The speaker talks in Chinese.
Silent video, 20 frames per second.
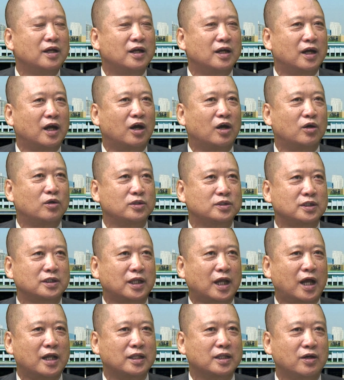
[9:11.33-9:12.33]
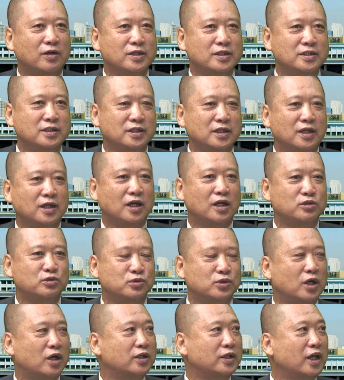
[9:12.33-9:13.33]
然后谈到一些
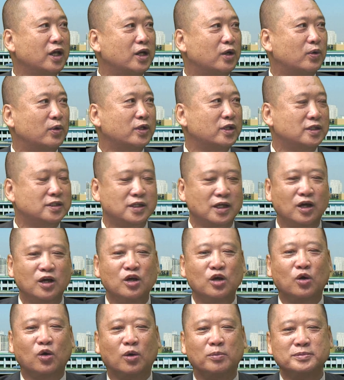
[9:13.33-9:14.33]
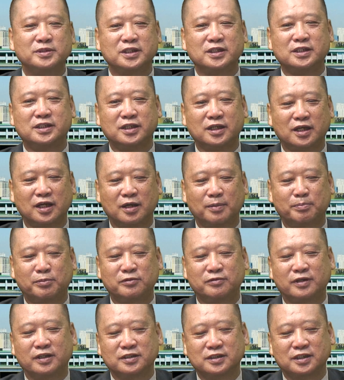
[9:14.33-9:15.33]
主要内容，一些我们这些部
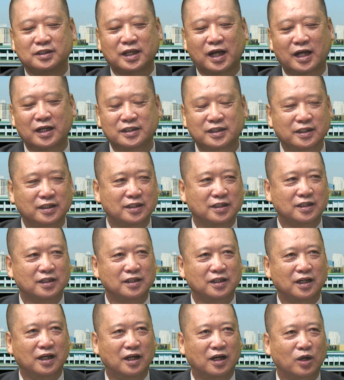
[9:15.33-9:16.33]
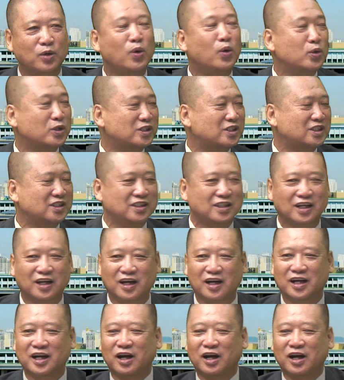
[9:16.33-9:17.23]
分是达成共识的，